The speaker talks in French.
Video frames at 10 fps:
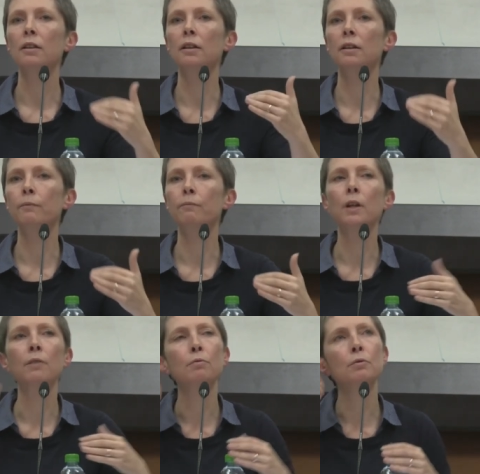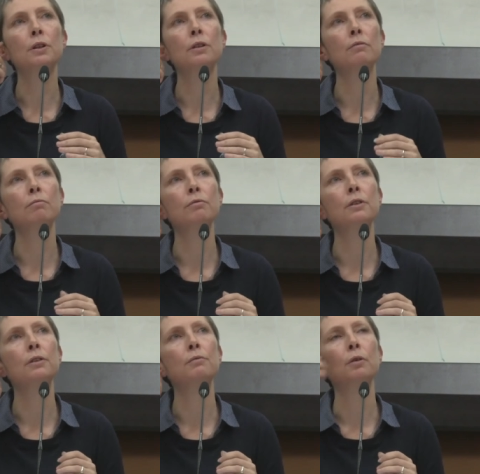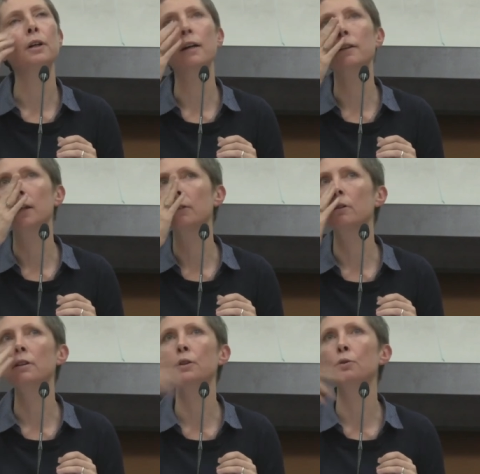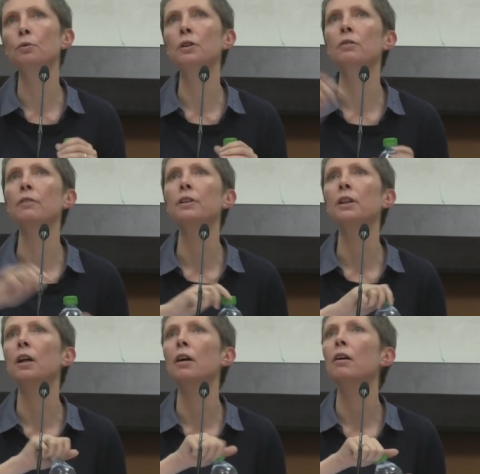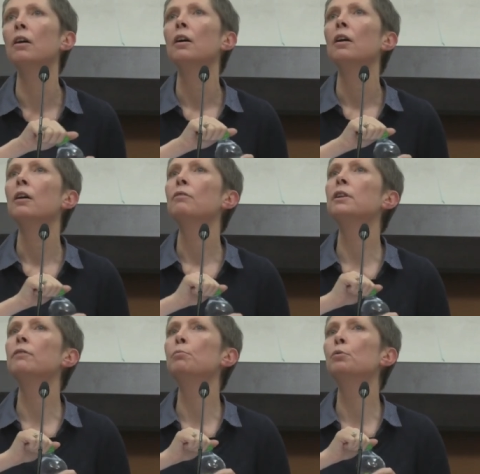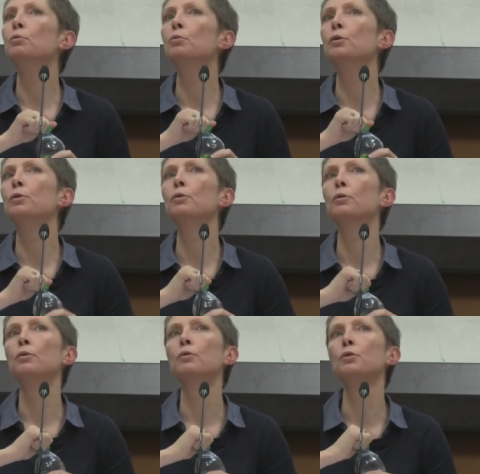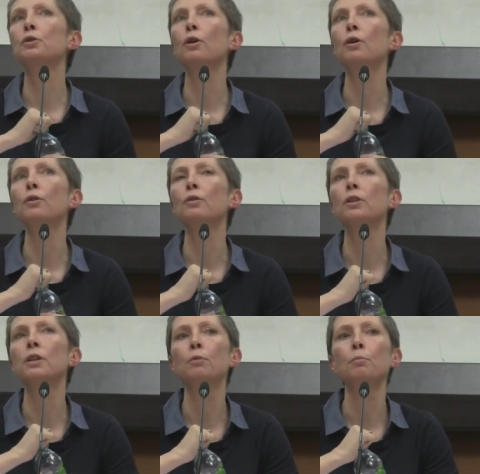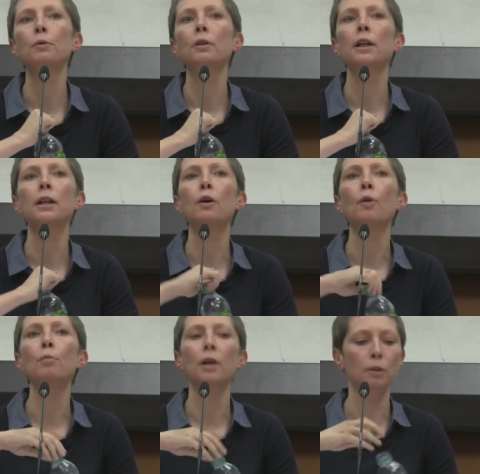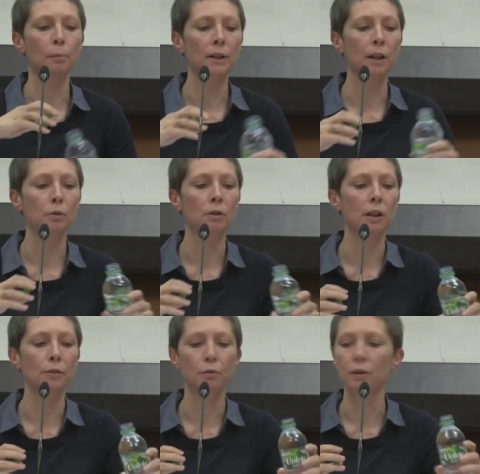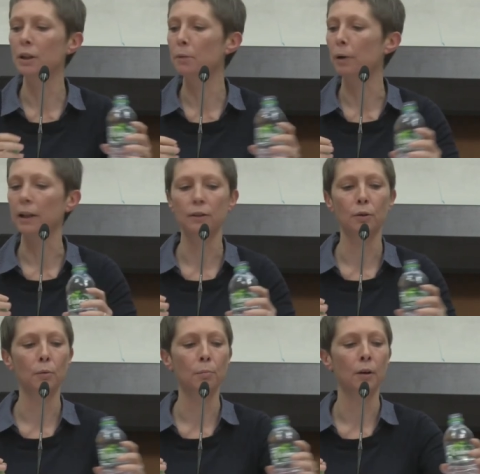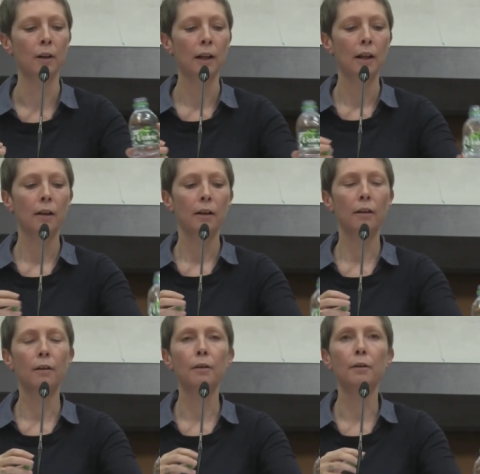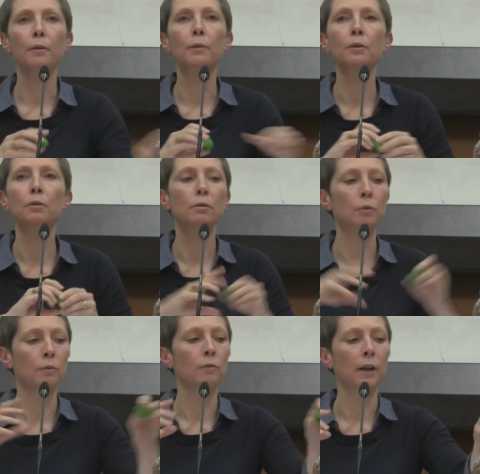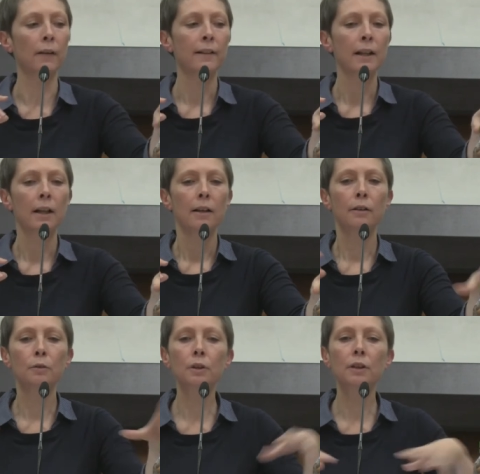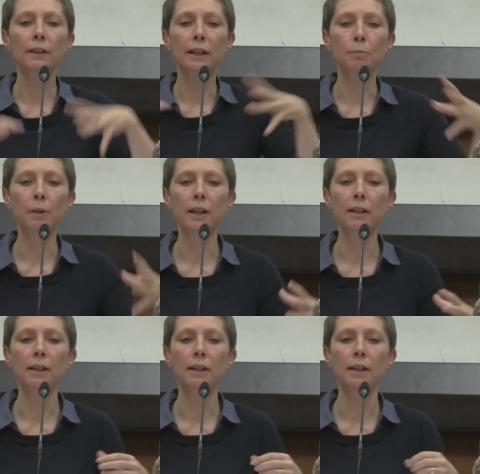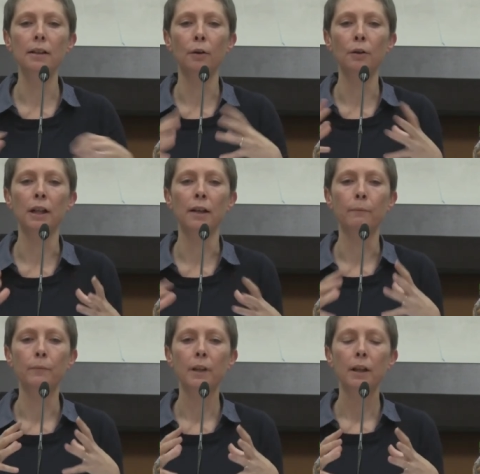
si vous regardez l'actualité du continent africain, vous avez beaucoup de, jeunes qui vont créer leur boîte en matière de téléphonie, par exemple. Euh, donc voilà. Donc il y a une classe moyenne qui renaît.